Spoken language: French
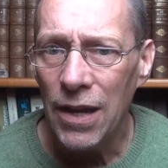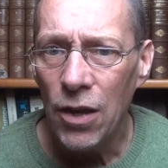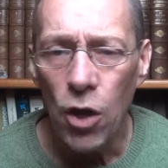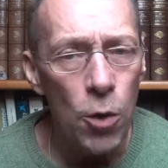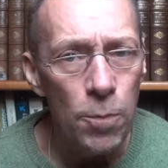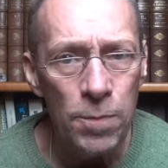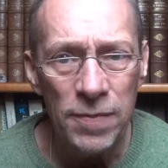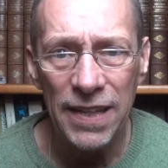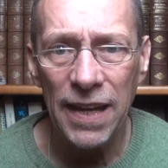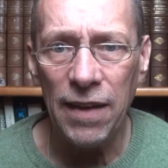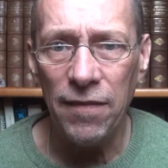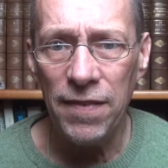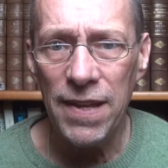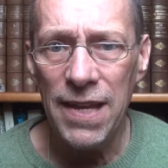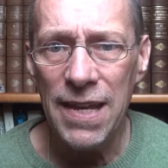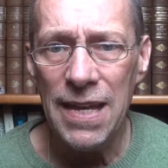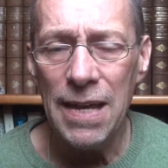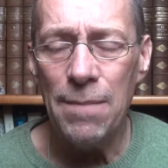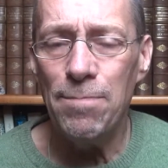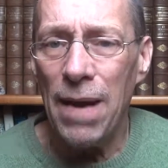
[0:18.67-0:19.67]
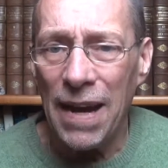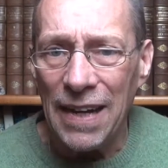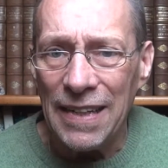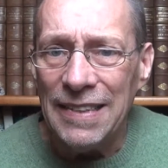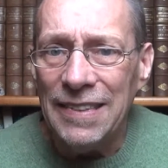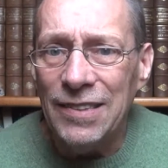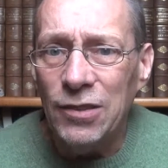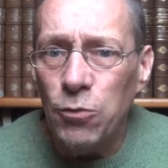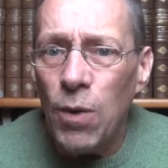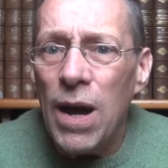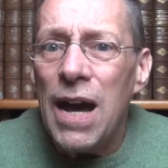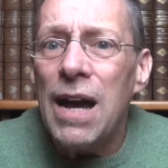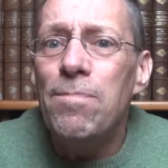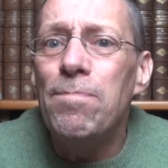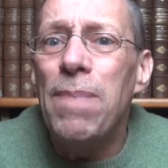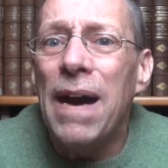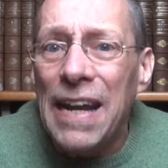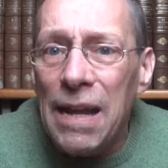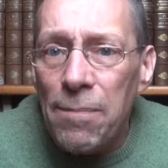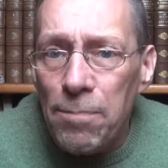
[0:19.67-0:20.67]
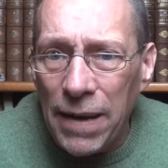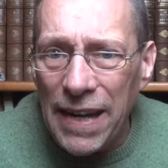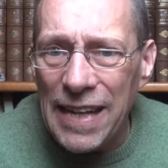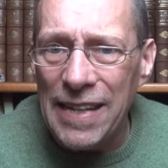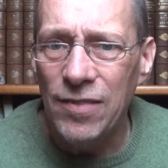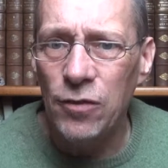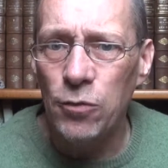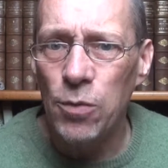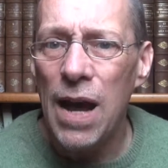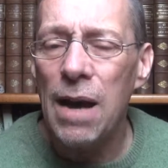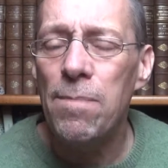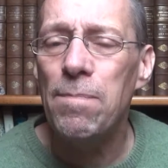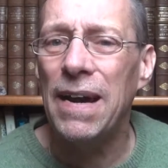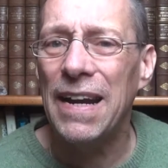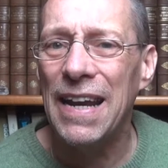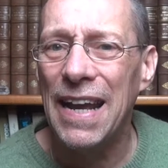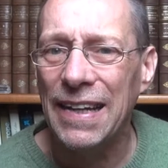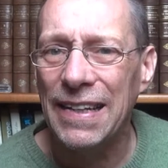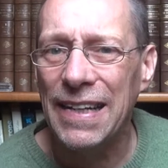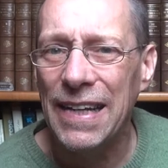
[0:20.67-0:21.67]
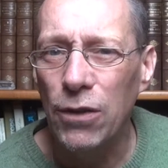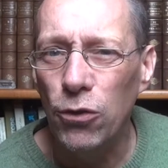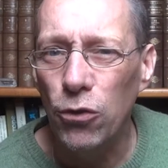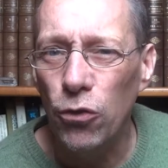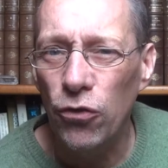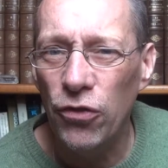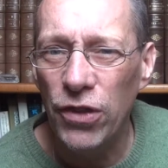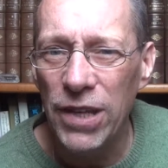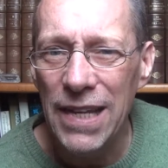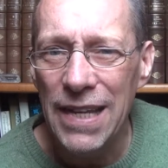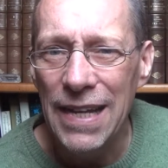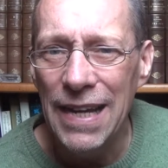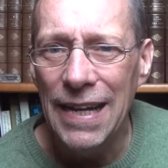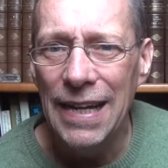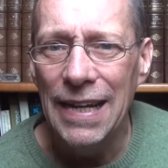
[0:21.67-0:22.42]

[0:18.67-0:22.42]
observer par l'histoire, par la préhistoire, par l'archéologie,